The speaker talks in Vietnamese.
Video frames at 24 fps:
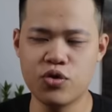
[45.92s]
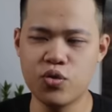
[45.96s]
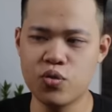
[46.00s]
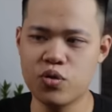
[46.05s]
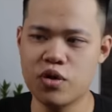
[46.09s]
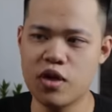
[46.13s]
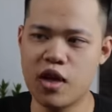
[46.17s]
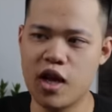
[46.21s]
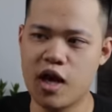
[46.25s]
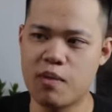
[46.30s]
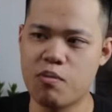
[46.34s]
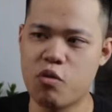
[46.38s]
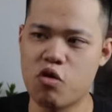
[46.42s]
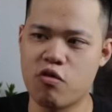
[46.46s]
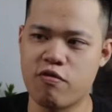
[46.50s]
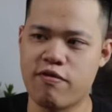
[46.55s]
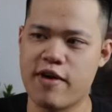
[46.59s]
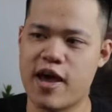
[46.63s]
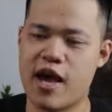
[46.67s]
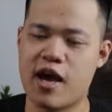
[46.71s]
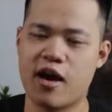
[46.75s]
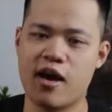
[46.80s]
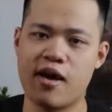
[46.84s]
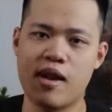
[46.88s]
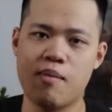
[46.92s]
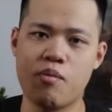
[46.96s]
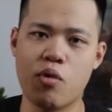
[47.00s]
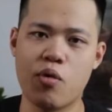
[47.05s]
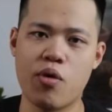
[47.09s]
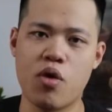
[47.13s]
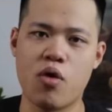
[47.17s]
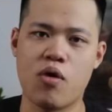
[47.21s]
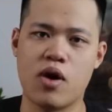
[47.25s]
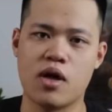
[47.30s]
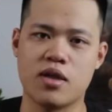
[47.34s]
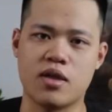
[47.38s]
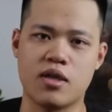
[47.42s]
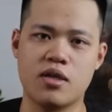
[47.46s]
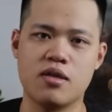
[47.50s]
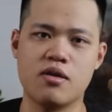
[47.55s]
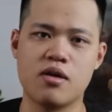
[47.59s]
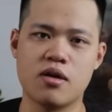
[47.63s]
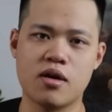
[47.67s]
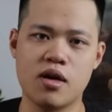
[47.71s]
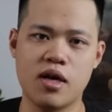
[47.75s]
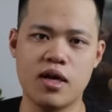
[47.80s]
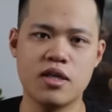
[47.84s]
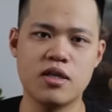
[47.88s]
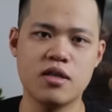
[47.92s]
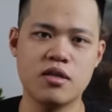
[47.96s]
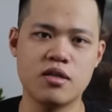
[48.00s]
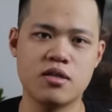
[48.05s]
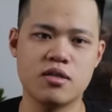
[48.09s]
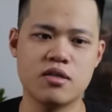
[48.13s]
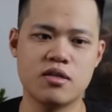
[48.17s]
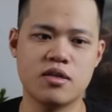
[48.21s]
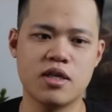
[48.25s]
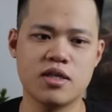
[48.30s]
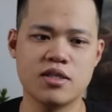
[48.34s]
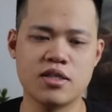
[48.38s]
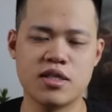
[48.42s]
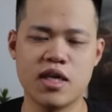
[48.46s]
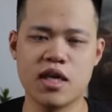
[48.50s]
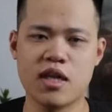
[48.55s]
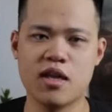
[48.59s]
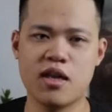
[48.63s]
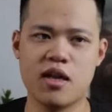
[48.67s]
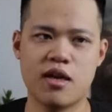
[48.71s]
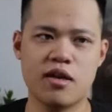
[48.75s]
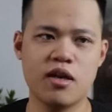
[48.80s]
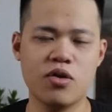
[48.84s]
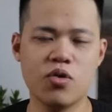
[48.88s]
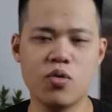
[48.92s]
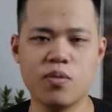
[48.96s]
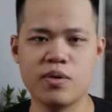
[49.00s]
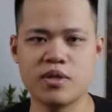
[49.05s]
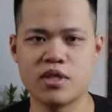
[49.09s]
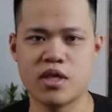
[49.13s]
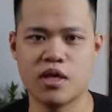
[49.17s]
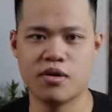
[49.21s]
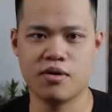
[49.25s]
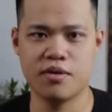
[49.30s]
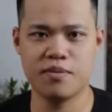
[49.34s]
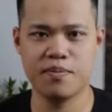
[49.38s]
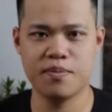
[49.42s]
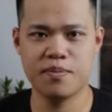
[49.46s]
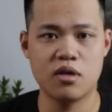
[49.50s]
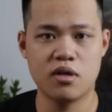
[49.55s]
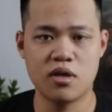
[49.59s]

dụ như là màu vàng hay là màu đỏ thì được lấy từ đất sét hay là đất nung hay sao ấy.